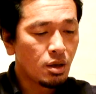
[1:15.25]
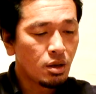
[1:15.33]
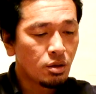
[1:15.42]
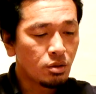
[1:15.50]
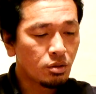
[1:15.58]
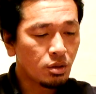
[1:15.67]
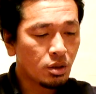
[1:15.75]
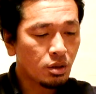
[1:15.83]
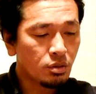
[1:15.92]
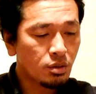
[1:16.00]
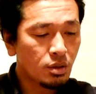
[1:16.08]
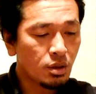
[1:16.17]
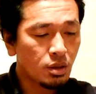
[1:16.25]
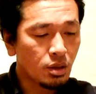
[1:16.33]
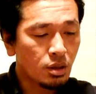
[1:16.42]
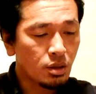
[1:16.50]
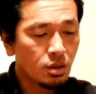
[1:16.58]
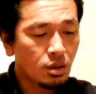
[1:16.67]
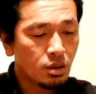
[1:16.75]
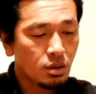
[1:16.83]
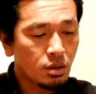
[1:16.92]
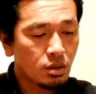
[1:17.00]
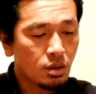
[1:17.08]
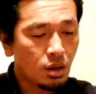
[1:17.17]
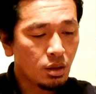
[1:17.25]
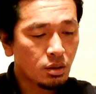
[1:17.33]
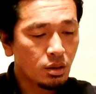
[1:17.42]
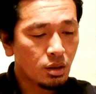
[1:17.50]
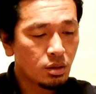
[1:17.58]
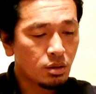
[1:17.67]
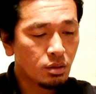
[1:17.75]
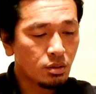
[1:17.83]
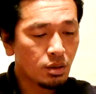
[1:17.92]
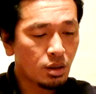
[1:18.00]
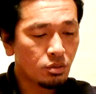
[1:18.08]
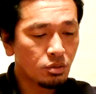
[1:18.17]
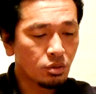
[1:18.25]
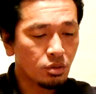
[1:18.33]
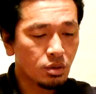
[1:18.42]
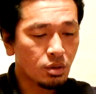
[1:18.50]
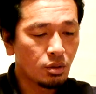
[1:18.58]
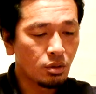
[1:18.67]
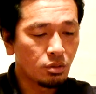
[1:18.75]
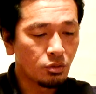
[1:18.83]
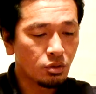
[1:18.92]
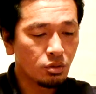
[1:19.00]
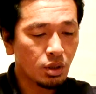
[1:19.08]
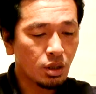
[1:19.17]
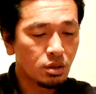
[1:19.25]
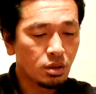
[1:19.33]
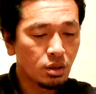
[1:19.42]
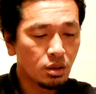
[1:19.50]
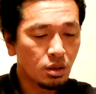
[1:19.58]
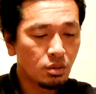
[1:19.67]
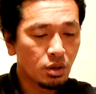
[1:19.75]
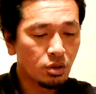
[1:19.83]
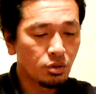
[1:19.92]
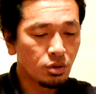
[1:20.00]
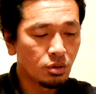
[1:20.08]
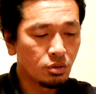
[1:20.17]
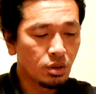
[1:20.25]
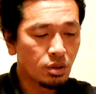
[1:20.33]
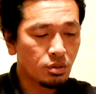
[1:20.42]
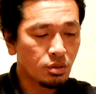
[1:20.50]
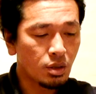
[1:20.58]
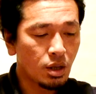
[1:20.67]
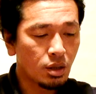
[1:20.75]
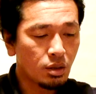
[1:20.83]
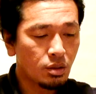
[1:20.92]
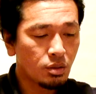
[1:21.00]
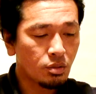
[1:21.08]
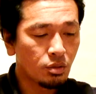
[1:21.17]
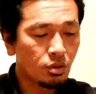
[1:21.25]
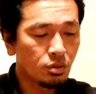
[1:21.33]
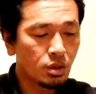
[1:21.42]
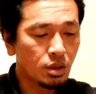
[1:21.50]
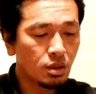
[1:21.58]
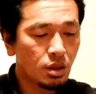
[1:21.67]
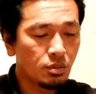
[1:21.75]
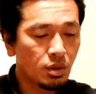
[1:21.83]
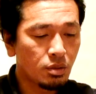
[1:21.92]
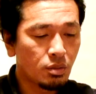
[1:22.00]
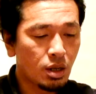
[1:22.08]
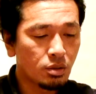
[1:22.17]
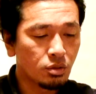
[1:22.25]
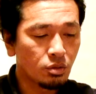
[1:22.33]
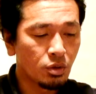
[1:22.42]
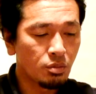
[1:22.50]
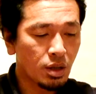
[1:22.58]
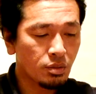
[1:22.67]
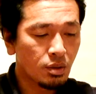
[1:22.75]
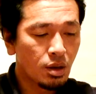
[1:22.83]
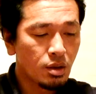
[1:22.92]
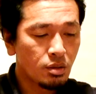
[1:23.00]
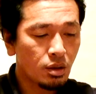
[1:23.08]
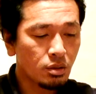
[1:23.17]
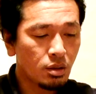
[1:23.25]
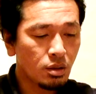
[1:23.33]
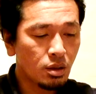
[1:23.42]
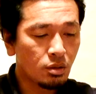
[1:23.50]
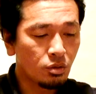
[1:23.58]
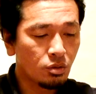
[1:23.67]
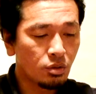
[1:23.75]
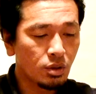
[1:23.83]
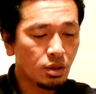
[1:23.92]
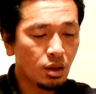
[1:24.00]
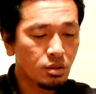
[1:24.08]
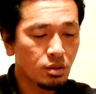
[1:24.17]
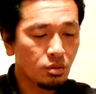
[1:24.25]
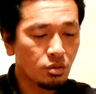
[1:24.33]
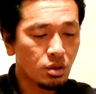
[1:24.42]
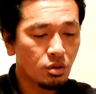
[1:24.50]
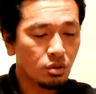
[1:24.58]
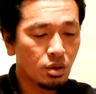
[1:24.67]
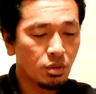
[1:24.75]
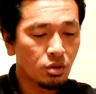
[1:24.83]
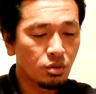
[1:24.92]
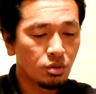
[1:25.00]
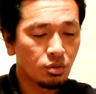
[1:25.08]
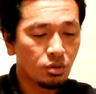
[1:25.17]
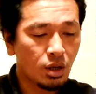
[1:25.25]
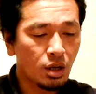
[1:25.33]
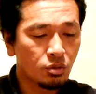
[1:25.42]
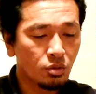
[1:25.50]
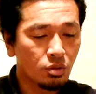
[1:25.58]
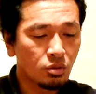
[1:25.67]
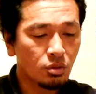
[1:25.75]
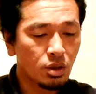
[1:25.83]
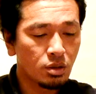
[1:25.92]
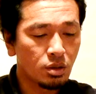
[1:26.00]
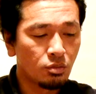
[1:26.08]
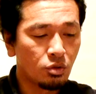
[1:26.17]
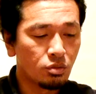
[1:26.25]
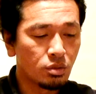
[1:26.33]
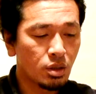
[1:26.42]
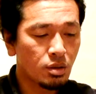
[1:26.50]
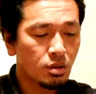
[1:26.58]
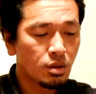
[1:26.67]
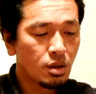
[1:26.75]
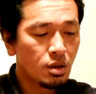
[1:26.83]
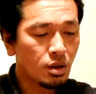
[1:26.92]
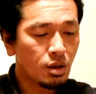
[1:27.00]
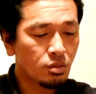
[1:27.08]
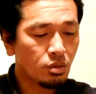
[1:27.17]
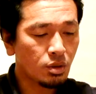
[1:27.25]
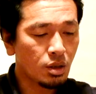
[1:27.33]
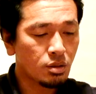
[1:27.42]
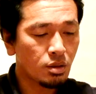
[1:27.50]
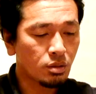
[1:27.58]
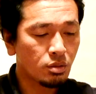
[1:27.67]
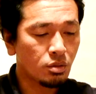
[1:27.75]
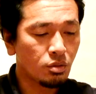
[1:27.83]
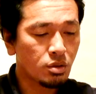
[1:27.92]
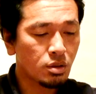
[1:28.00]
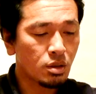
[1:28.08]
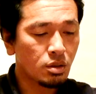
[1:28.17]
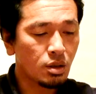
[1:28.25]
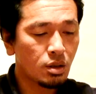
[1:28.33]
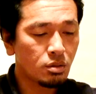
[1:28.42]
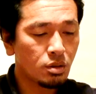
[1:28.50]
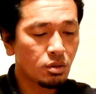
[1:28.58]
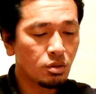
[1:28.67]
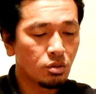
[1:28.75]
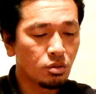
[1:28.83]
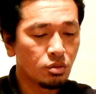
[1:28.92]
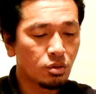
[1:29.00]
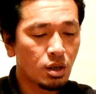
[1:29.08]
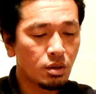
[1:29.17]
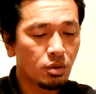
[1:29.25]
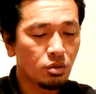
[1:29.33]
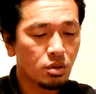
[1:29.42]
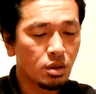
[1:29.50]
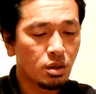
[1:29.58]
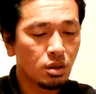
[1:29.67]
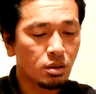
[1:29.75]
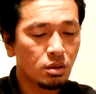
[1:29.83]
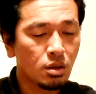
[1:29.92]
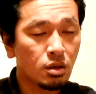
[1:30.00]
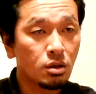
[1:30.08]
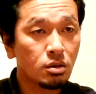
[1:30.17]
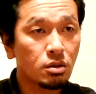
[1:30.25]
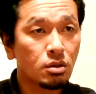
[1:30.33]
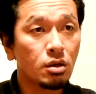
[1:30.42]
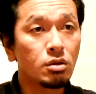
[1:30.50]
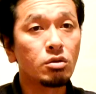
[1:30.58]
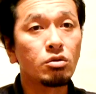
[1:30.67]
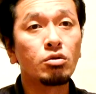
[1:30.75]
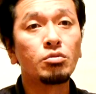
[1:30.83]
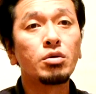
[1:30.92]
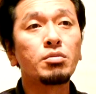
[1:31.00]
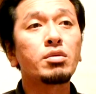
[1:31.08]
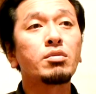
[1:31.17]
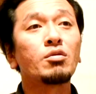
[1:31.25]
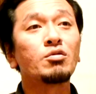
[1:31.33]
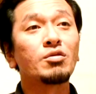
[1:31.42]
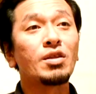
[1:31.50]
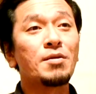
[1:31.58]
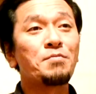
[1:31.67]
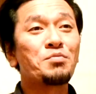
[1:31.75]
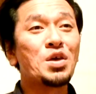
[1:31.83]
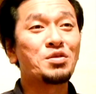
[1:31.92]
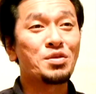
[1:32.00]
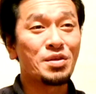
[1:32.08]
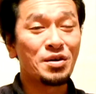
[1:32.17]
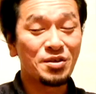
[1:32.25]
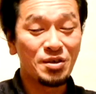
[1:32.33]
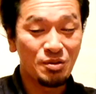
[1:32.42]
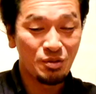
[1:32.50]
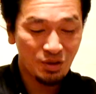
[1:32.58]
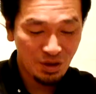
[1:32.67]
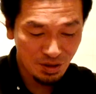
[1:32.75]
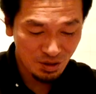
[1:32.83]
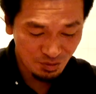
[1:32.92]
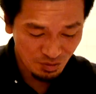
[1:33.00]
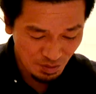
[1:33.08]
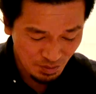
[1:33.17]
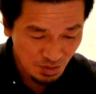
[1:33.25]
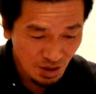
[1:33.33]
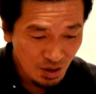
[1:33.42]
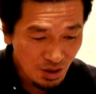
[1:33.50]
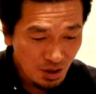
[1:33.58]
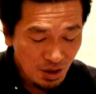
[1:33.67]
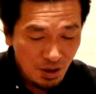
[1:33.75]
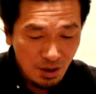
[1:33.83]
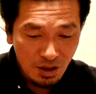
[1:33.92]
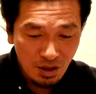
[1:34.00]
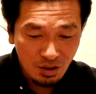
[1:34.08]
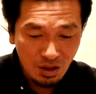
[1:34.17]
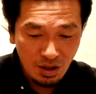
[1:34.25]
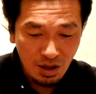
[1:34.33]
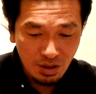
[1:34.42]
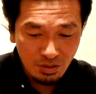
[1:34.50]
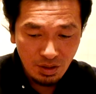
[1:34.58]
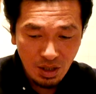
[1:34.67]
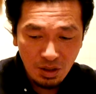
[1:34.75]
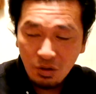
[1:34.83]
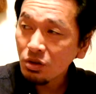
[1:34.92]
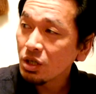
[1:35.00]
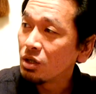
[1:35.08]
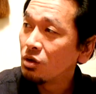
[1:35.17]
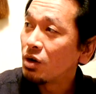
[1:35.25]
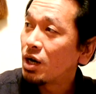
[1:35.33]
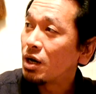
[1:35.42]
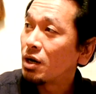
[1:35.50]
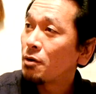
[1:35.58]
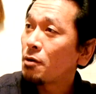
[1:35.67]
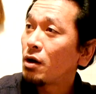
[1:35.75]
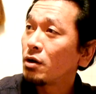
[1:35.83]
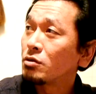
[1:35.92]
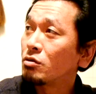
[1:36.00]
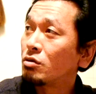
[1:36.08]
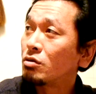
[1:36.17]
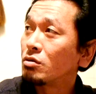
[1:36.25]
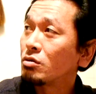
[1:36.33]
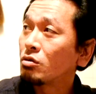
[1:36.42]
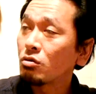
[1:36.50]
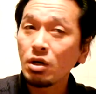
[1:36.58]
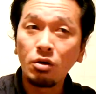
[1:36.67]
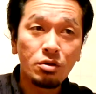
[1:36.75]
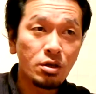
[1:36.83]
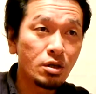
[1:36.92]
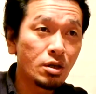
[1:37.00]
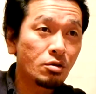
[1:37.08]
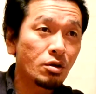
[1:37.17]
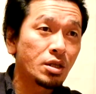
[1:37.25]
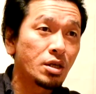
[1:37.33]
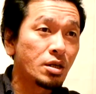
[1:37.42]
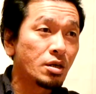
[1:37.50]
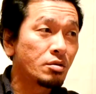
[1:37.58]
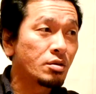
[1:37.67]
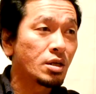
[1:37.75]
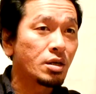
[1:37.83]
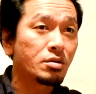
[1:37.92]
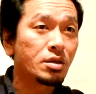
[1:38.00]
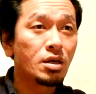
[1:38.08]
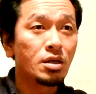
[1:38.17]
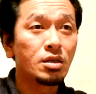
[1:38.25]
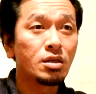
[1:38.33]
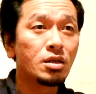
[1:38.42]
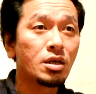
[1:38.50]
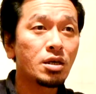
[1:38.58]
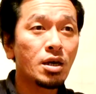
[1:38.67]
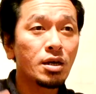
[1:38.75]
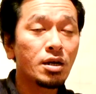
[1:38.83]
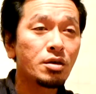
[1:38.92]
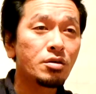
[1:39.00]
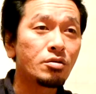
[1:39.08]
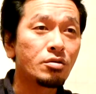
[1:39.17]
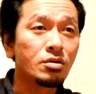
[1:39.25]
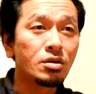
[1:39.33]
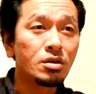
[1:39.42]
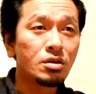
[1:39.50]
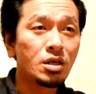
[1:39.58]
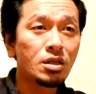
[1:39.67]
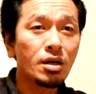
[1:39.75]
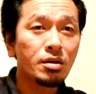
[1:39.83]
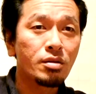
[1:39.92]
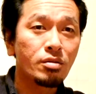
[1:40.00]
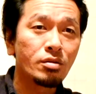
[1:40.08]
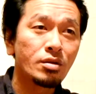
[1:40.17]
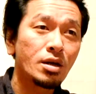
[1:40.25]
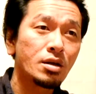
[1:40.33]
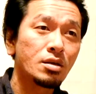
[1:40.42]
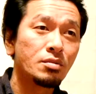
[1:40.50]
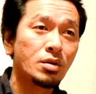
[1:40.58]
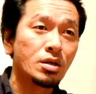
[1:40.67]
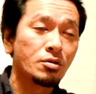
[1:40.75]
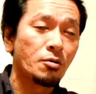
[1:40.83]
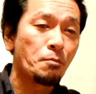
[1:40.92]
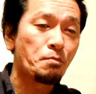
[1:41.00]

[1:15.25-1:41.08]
ウクレレを常にさ適切な温度湿度の下で管理できれば良いのですがそのようにできない場合もあると思います最低限どのような対策をしておけばよいのかということが疑問です乾燥対策として手軽で良い方法があれば教えていただきたいと思いますということで、エッさん引き続きありがとうございます。えー、手軽で良いのは、あの、どっか押し入れとかに入れるんじゃなくて、人間がいる、煮炊きするだけでもあの、